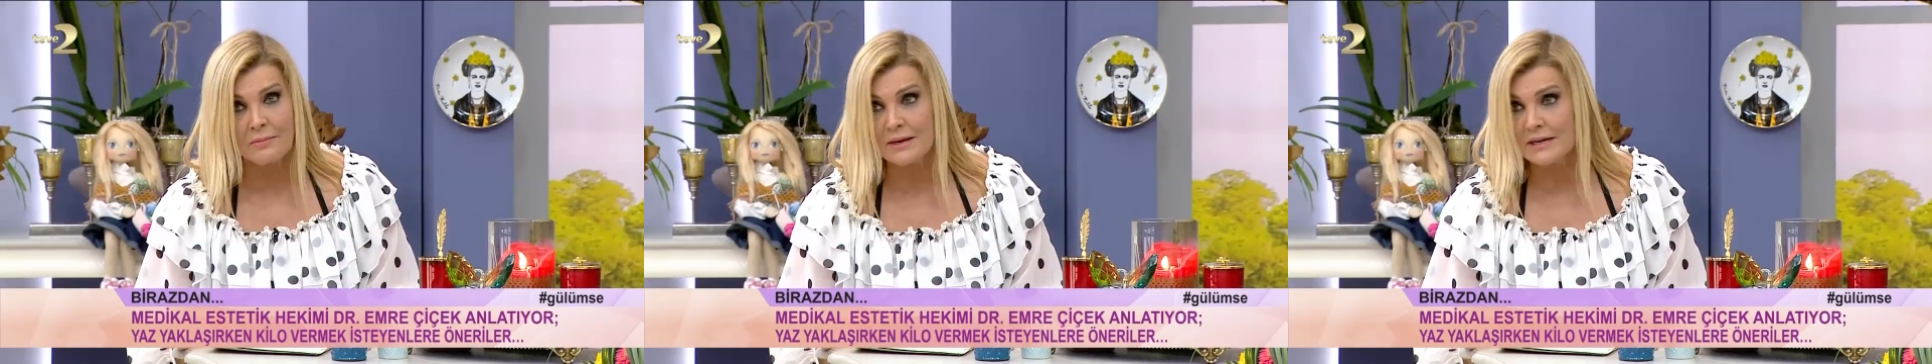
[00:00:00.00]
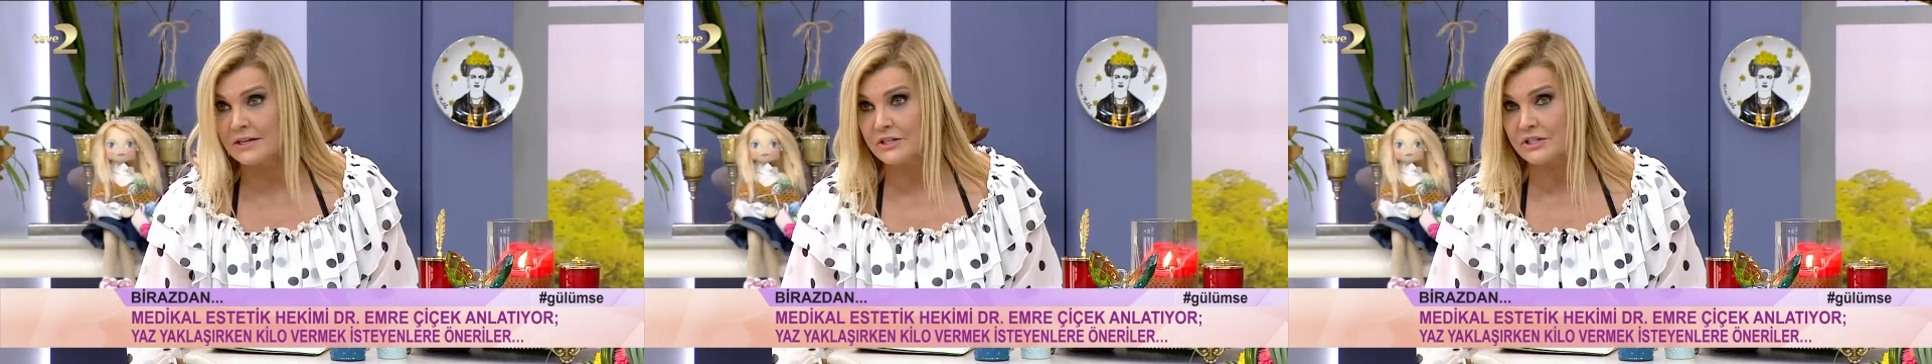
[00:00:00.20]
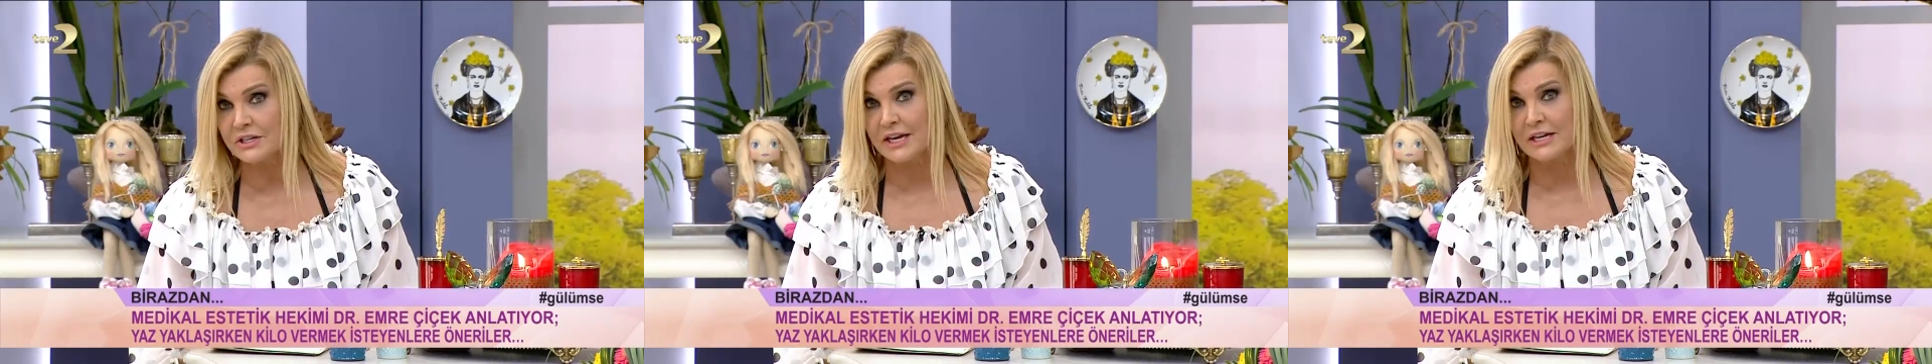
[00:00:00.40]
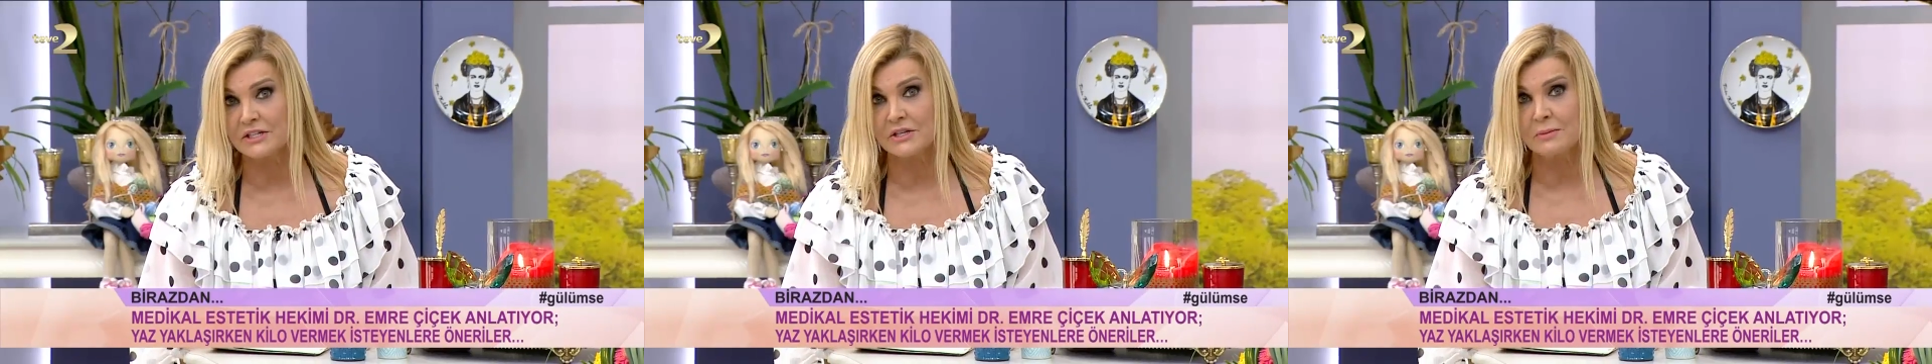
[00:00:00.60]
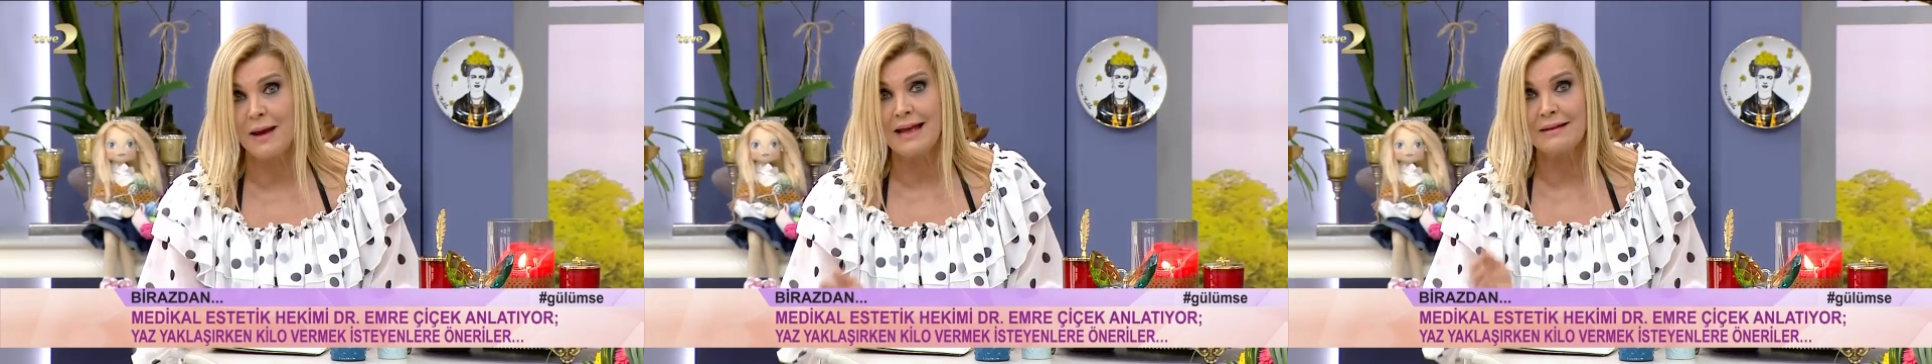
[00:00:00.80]
bir kış
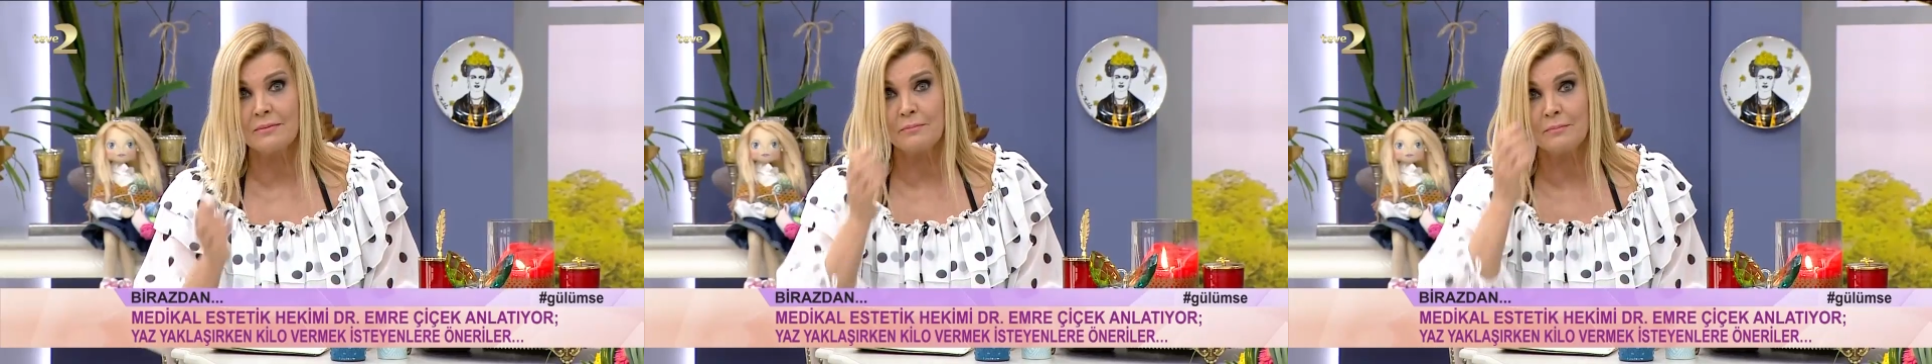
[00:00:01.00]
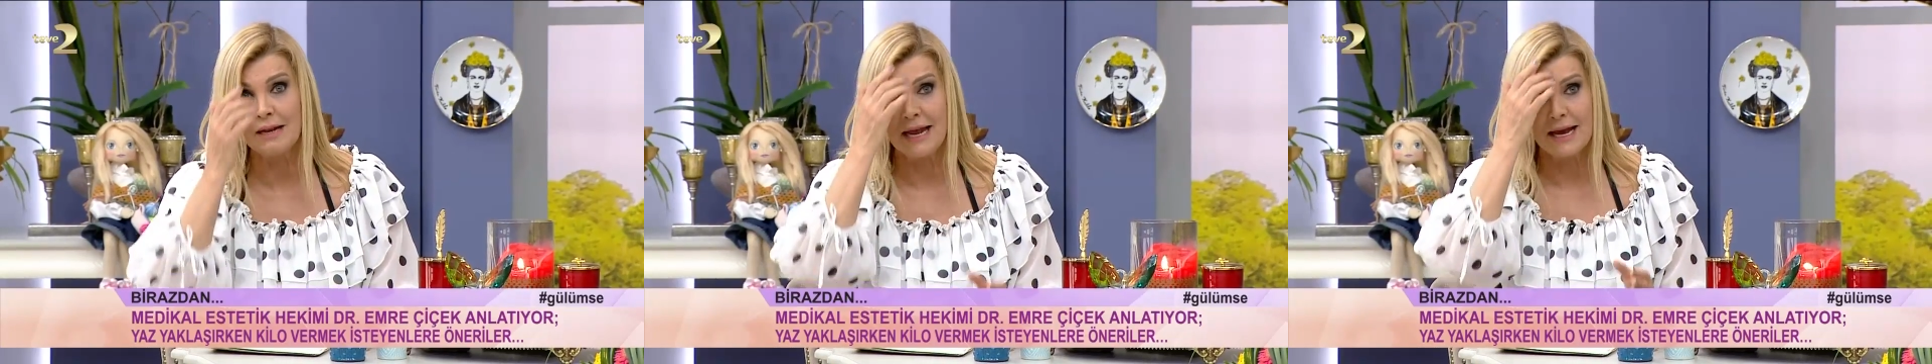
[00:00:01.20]
geçti. Ben bile